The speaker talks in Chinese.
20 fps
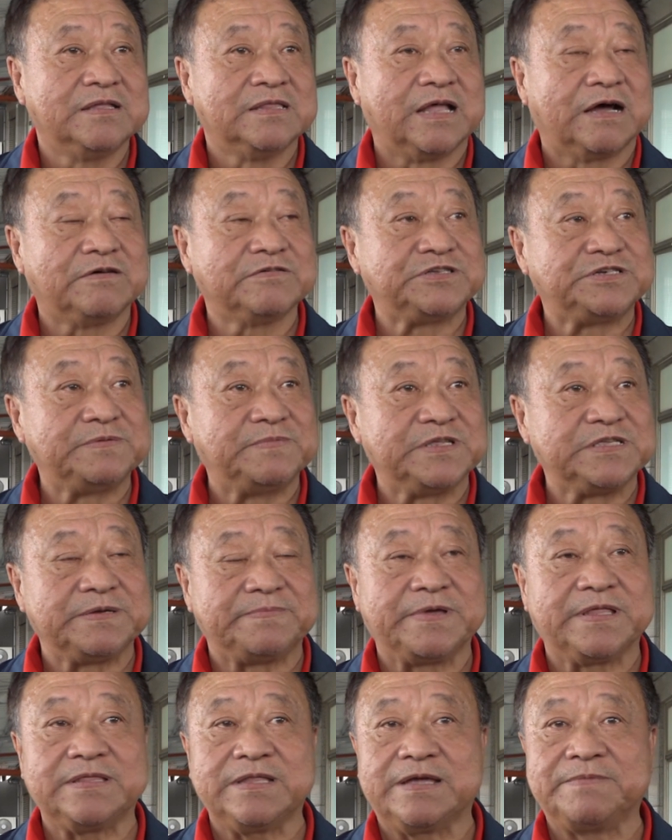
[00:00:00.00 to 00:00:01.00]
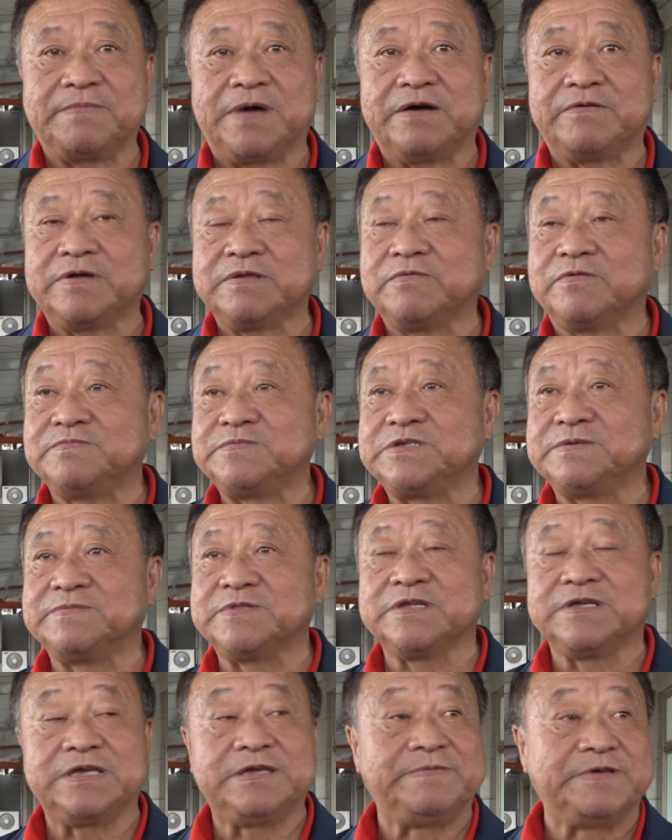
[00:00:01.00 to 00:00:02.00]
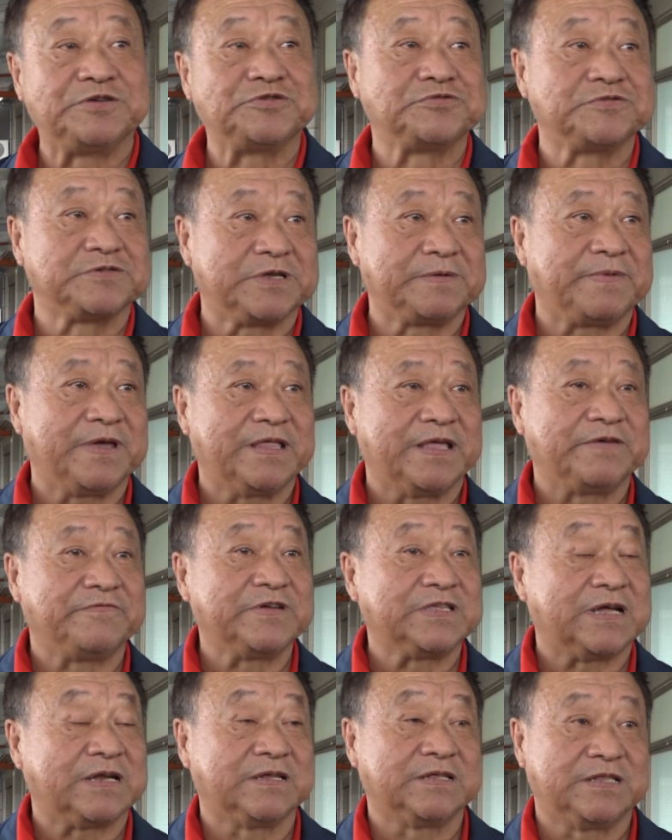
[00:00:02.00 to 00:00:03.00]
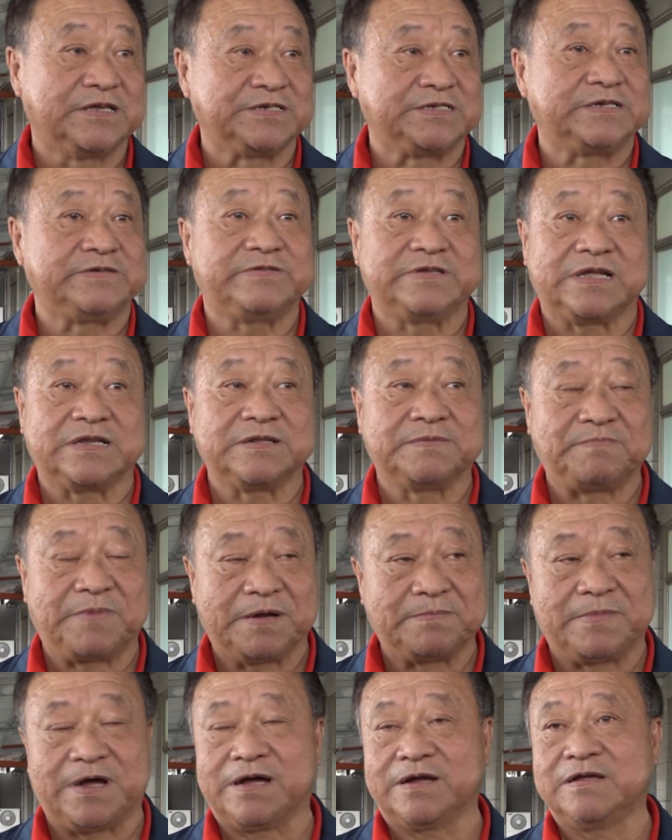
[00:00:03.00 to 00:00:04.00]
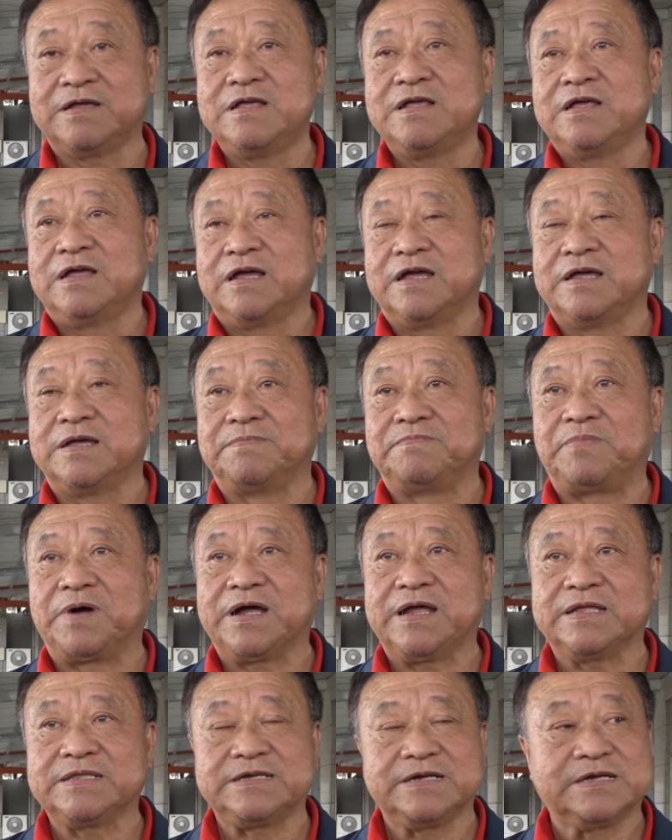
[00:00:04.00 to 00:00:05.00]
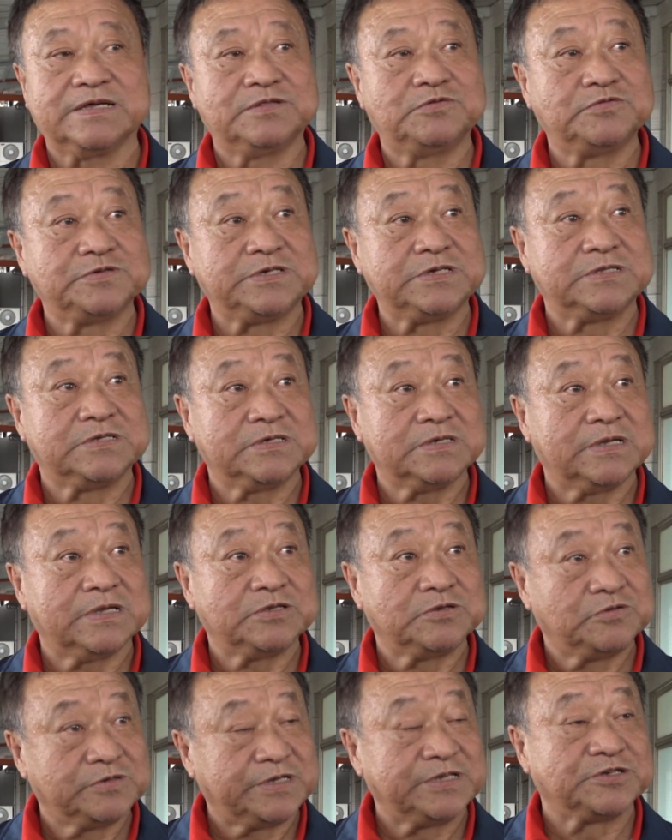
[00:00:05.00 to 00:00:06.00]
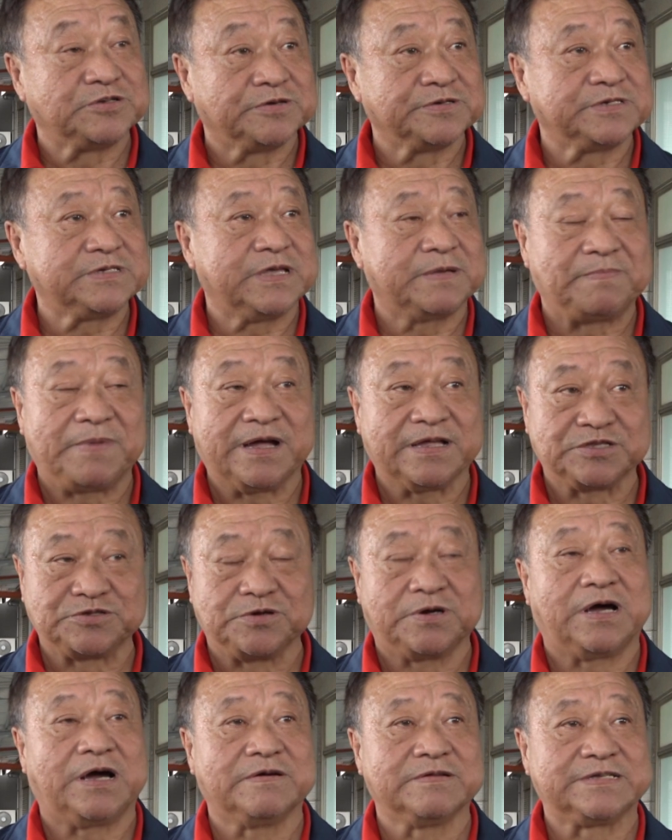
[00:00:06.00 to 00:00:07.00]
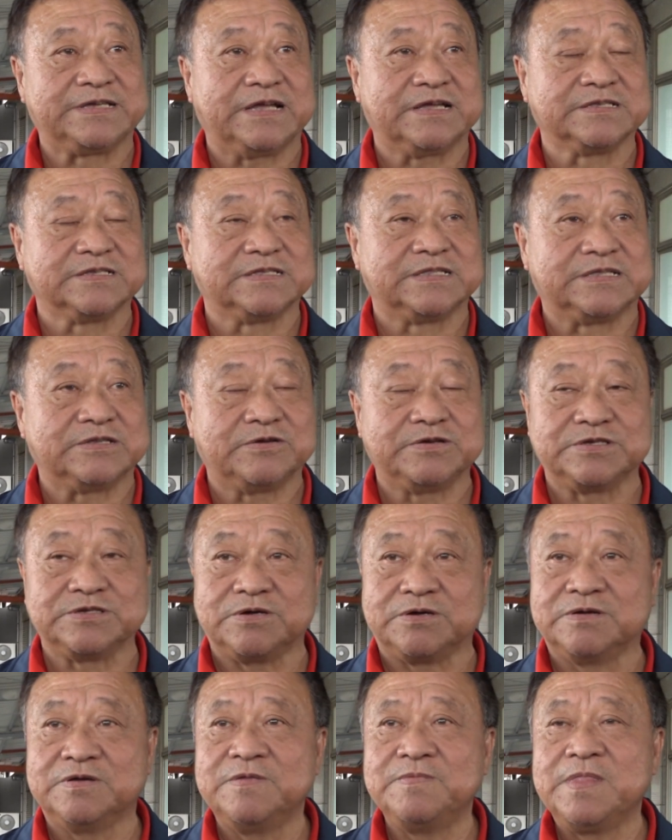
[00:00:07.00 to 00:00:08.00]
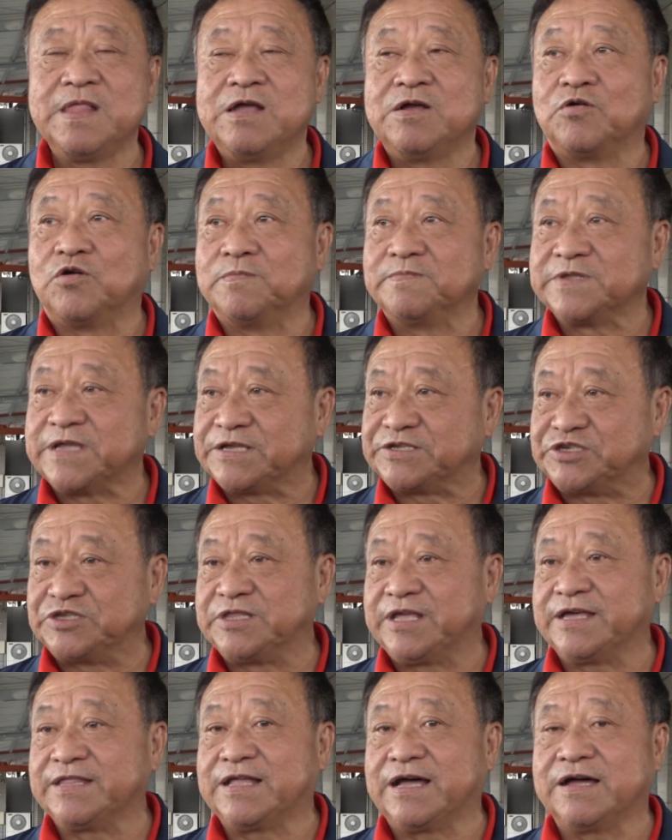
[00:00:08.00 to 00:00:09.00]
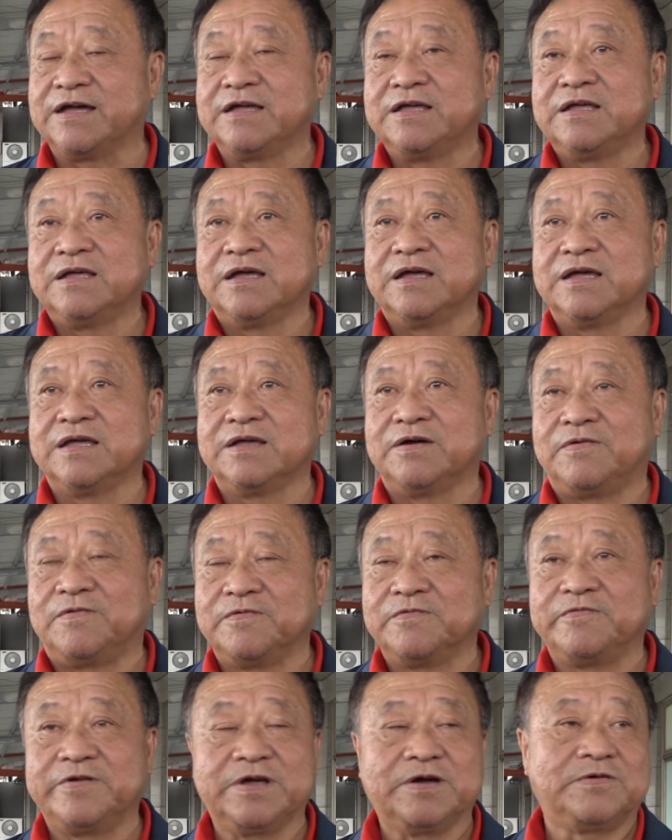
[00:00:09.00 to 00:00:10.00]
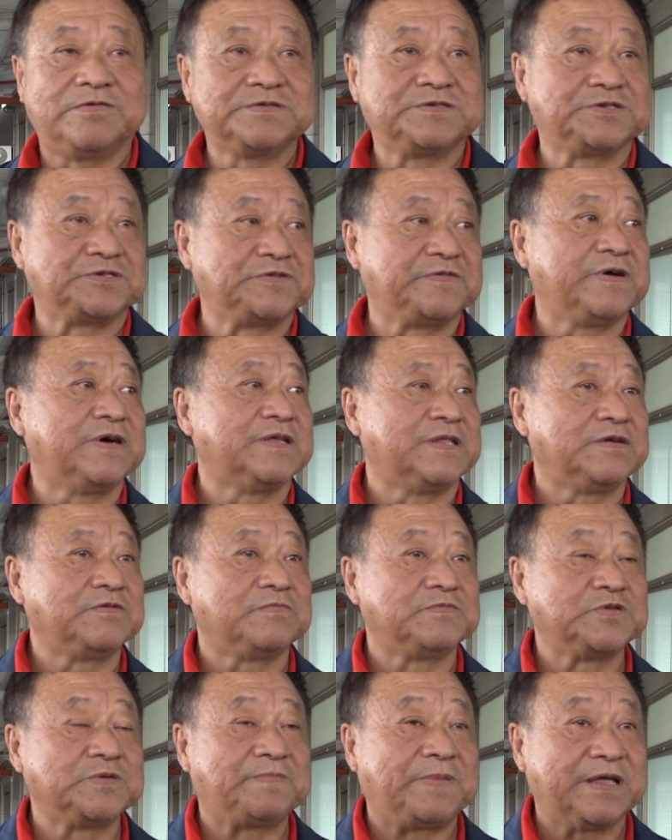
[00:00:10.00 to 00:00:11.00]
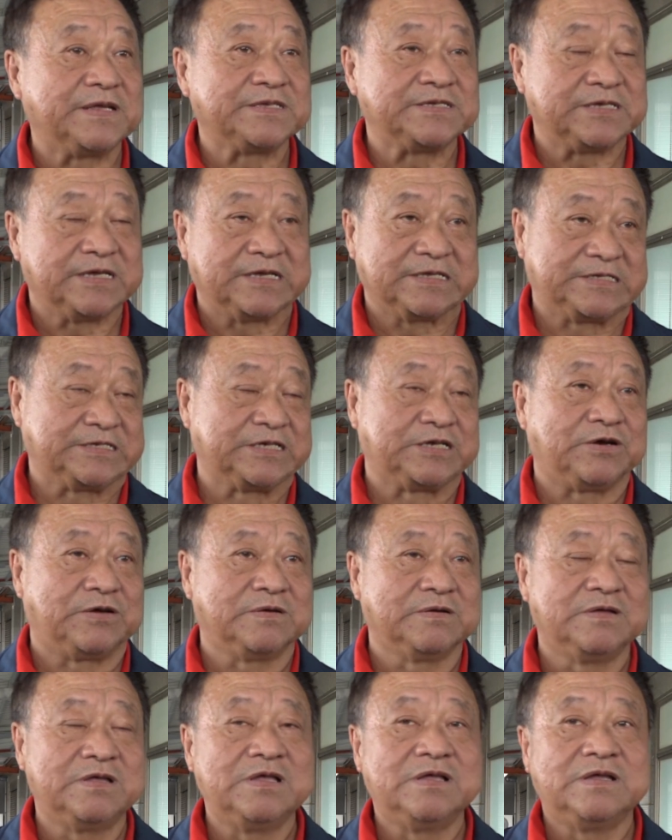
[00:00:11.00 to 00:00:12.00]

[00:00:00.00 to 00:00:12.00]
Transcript: 然后金门这边也麻烦我们金门的移民署这边也非常的热心，非常的帮忙，诶，帮他这个入境入境手续也帮他做好这样子。所以说我们在今天呢，诶，红会红十字会的人我们就派四个职工，